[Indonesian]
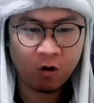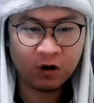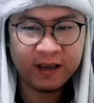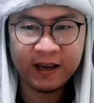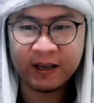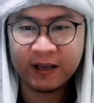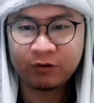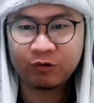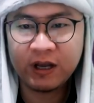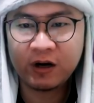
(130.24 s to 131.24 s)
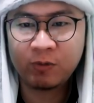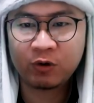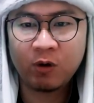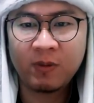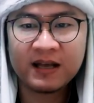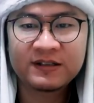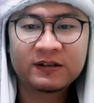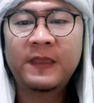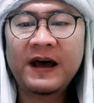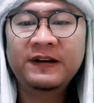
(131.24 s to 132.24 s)
Oke, itu dia nomor
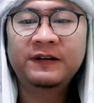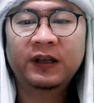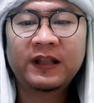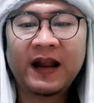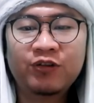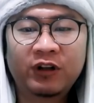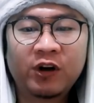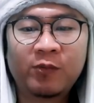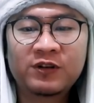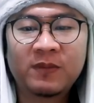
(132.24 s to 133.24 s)
12 dan kita lanjut ke nomor